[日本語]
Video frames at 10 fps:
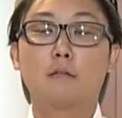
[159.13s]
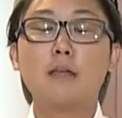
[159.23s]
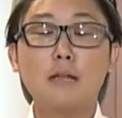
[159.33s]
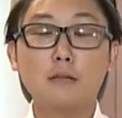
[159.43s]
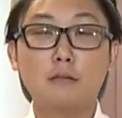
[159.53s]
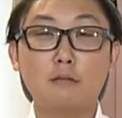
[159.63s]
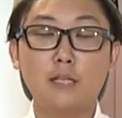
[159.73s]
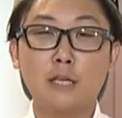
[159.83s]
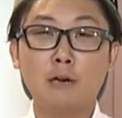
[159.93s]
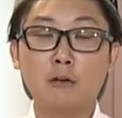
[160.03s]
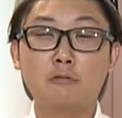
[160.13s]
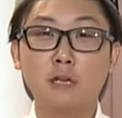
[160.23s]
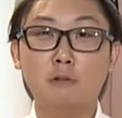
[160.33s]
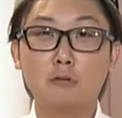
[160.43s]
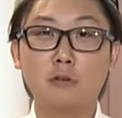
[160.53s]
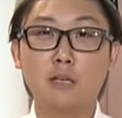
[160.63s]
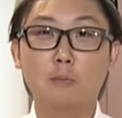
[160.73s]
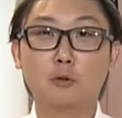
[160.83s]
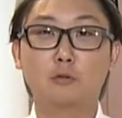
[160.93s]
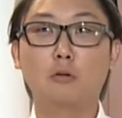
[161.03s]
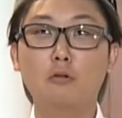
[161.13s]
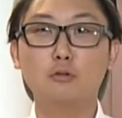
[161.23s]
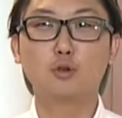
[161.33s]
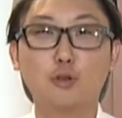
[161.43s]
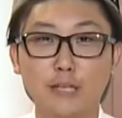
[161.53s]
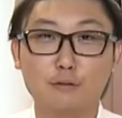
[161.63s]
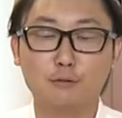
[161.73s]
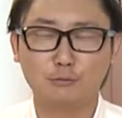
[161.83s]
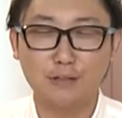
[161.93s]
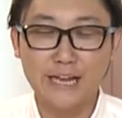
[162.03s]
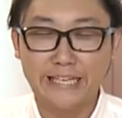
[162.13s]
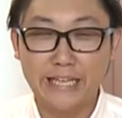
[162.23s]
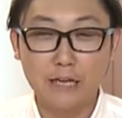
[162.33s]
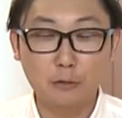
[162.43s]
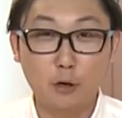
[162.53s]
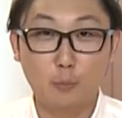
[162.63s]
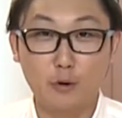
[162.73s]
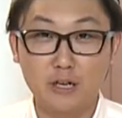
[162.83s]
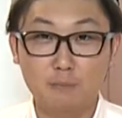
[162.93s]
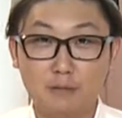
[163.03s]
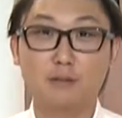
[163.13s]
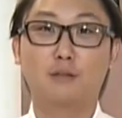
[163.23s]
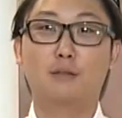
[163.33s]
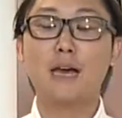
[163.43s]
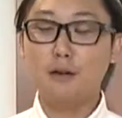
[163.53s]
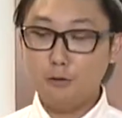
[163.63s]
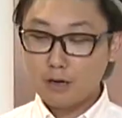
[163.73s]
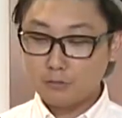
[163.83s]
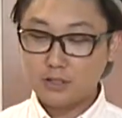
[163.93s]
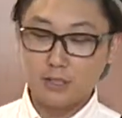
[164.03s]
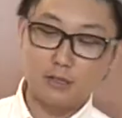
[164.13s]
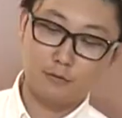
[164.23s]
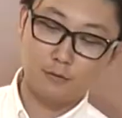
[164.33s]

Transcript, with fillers: さあ続いては栗は栗でもどんぐり作っていきたいと思います材料はこちらで